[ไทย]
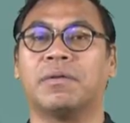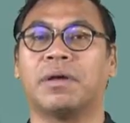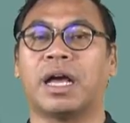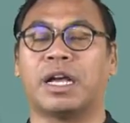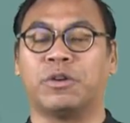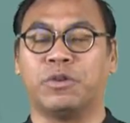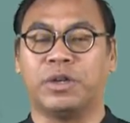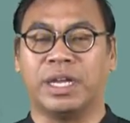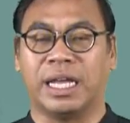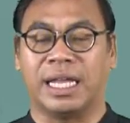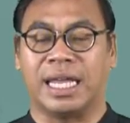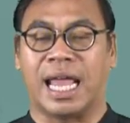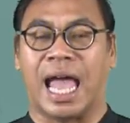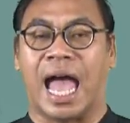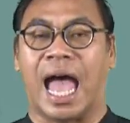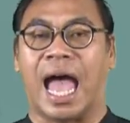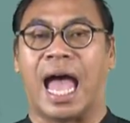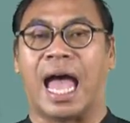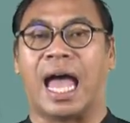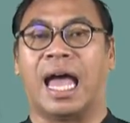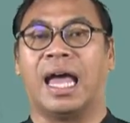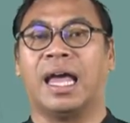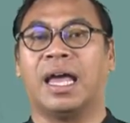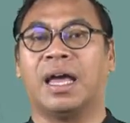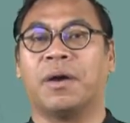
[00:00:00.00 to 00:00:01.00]
อยุธยา
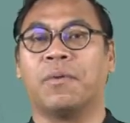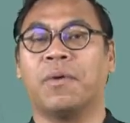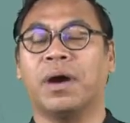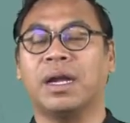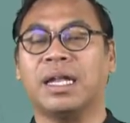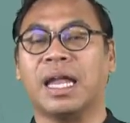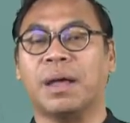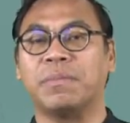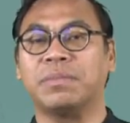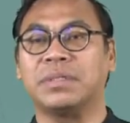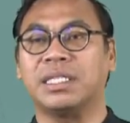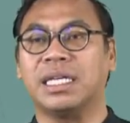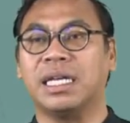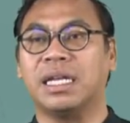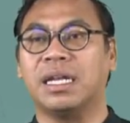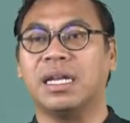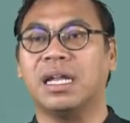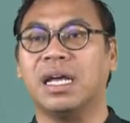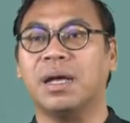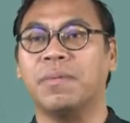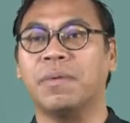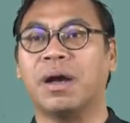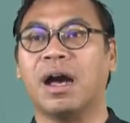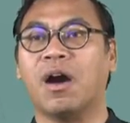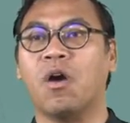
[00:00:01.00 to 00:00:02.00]
ว่าทำจีน
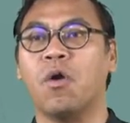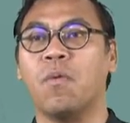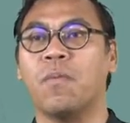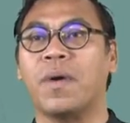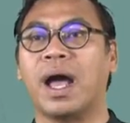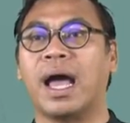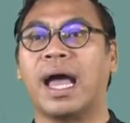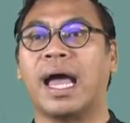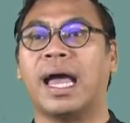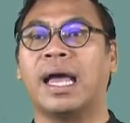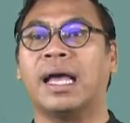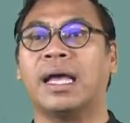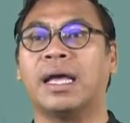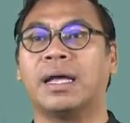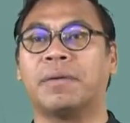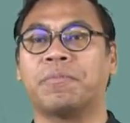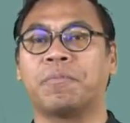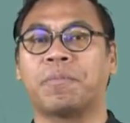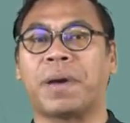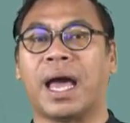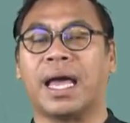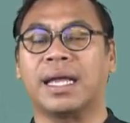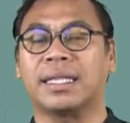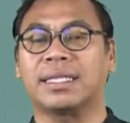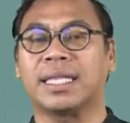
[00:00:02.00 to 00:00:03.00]
เริ่มเข้ามา
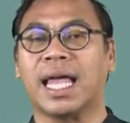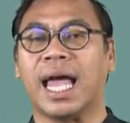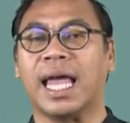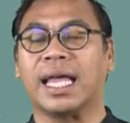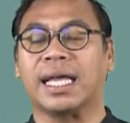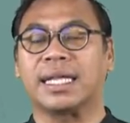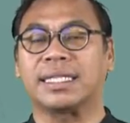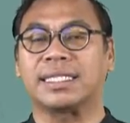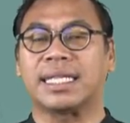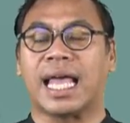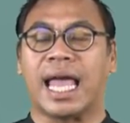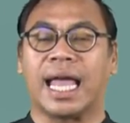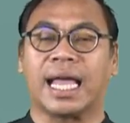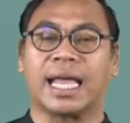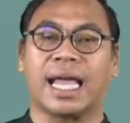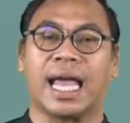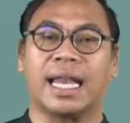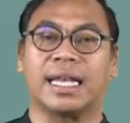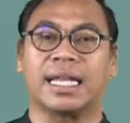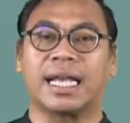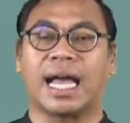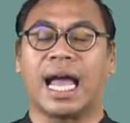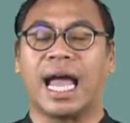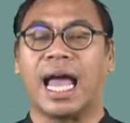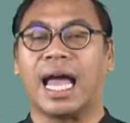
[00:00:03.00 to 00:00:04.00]
ภายใต้กระแส
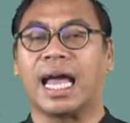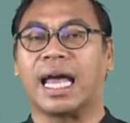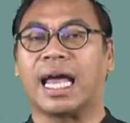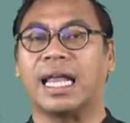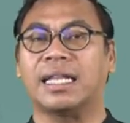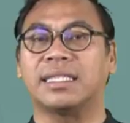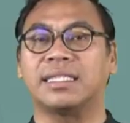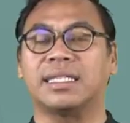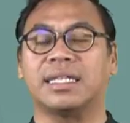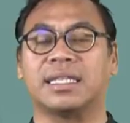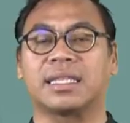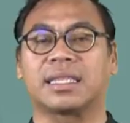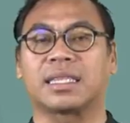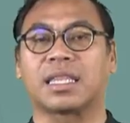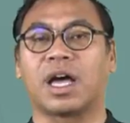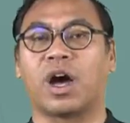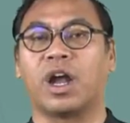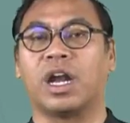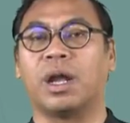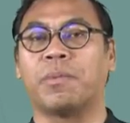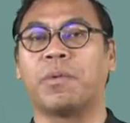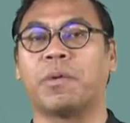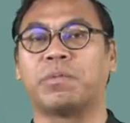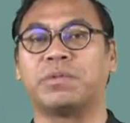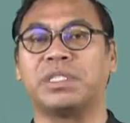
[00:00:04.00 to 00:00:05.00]
การ ค้าการติดต่อ
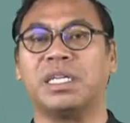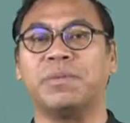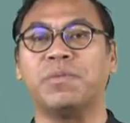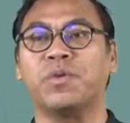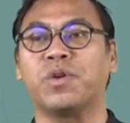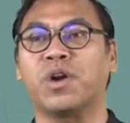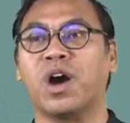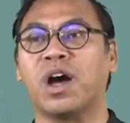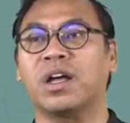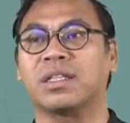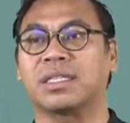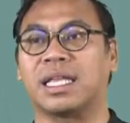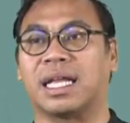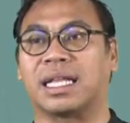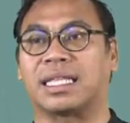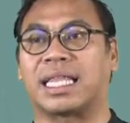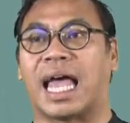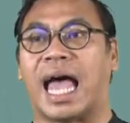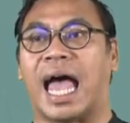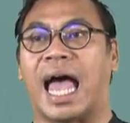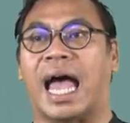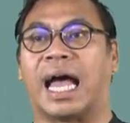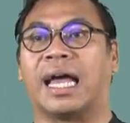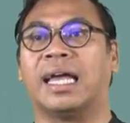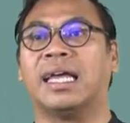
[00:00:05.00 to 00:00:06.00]
ระบบจิ้มกล้อง
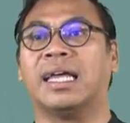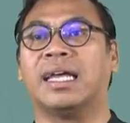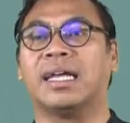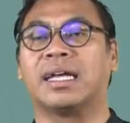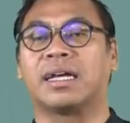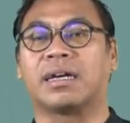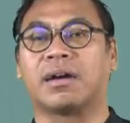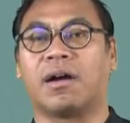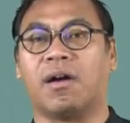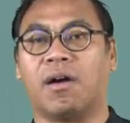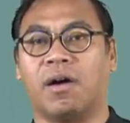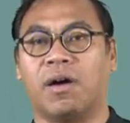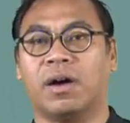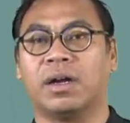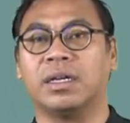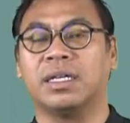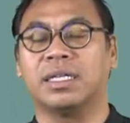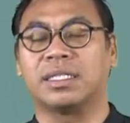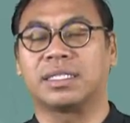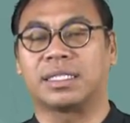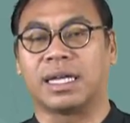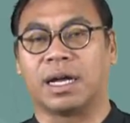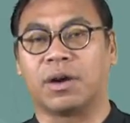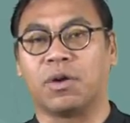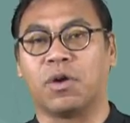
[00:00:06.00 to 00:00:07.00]
ต่างๆ ของ
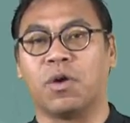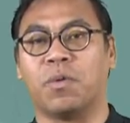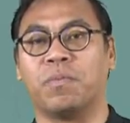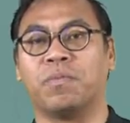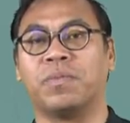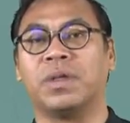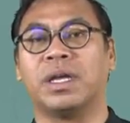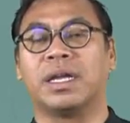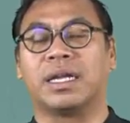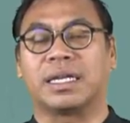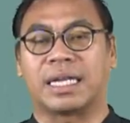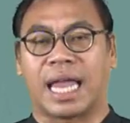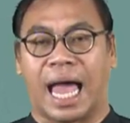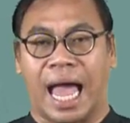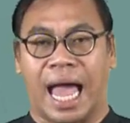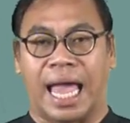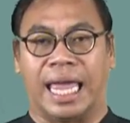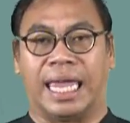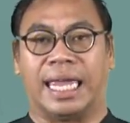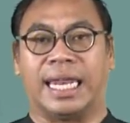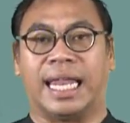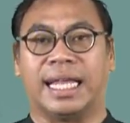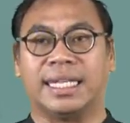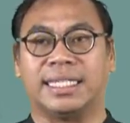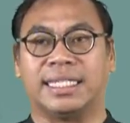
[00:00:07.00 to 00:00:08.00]
สังคมไท
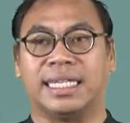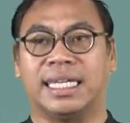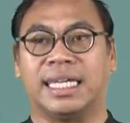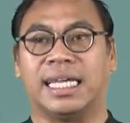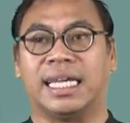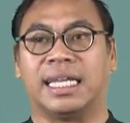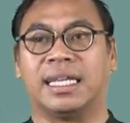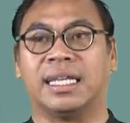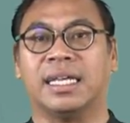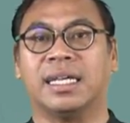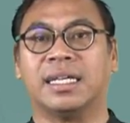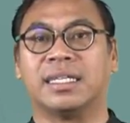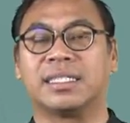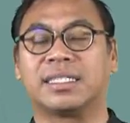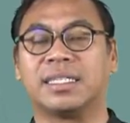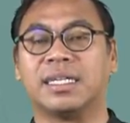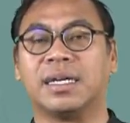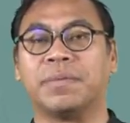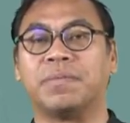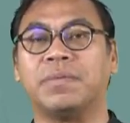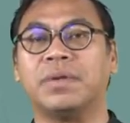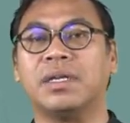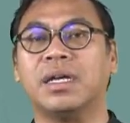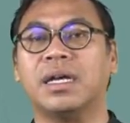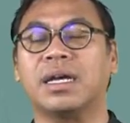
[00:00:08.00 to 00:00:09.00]
ยและจีน
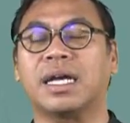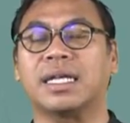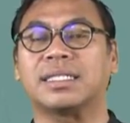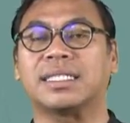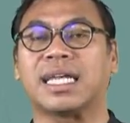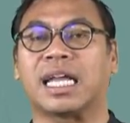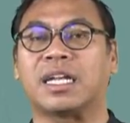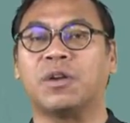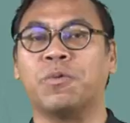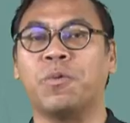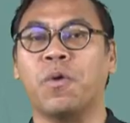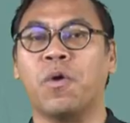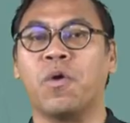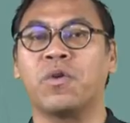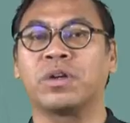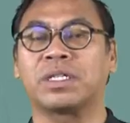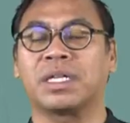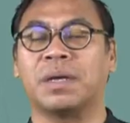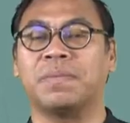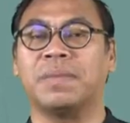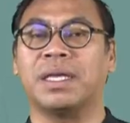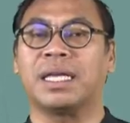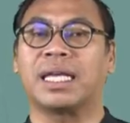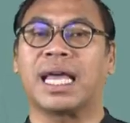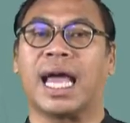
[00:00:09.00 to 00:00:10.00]
สืบเนื่องกษัตริย์ทุกองค์
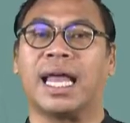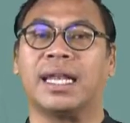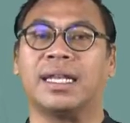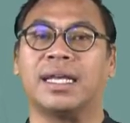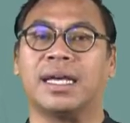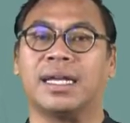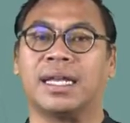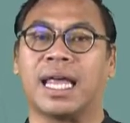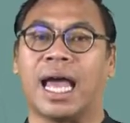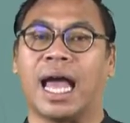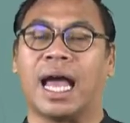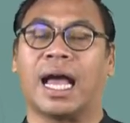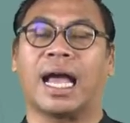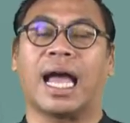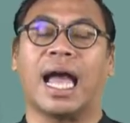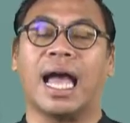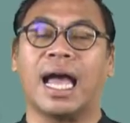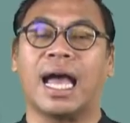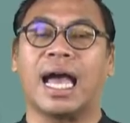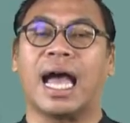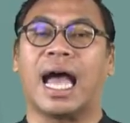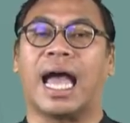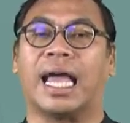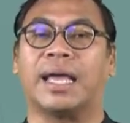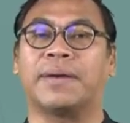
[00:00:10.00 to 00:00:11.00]
จะมีการเดินทางค้า
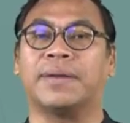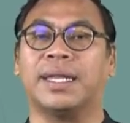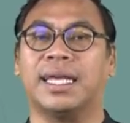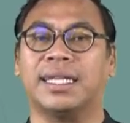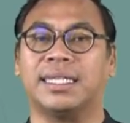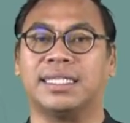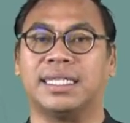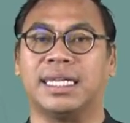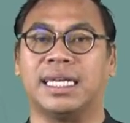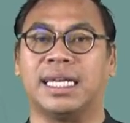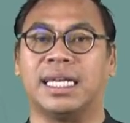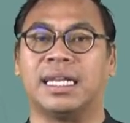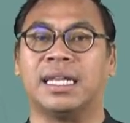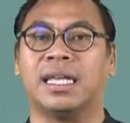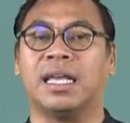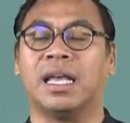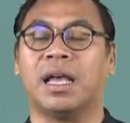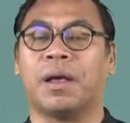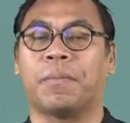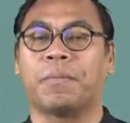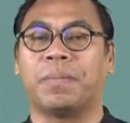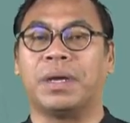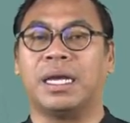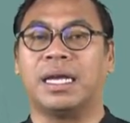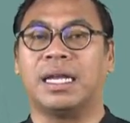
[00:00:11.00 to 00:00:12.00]
ขายประเทศจีน
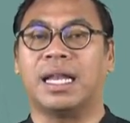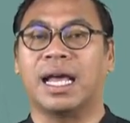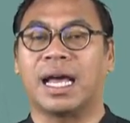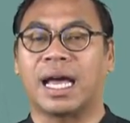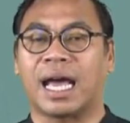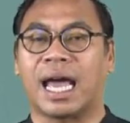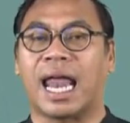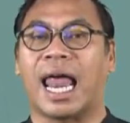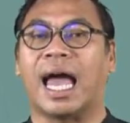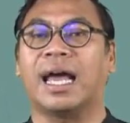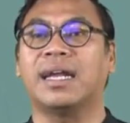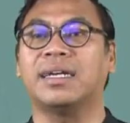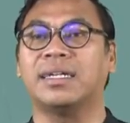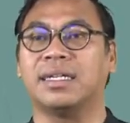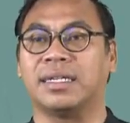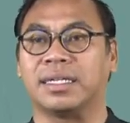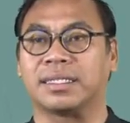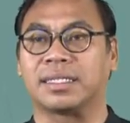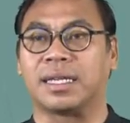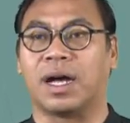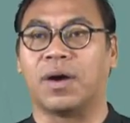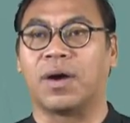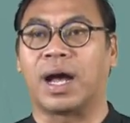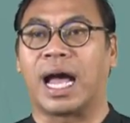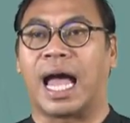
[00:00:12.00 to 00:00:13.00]
ปีละครั้งถึง
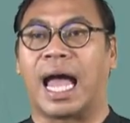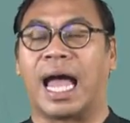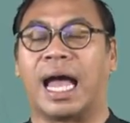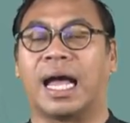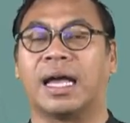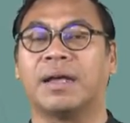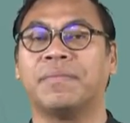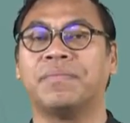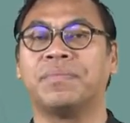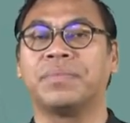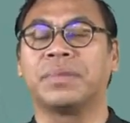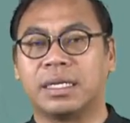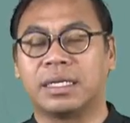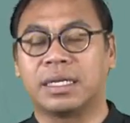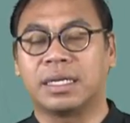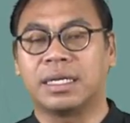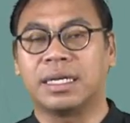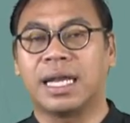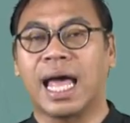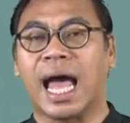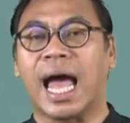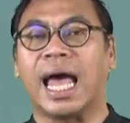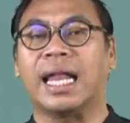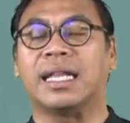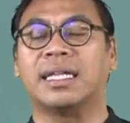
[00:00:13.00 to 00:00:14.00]
สองครั้ง
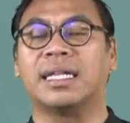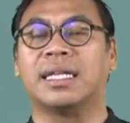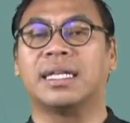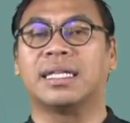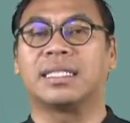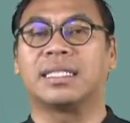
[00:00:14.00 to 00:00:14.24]
ด้าน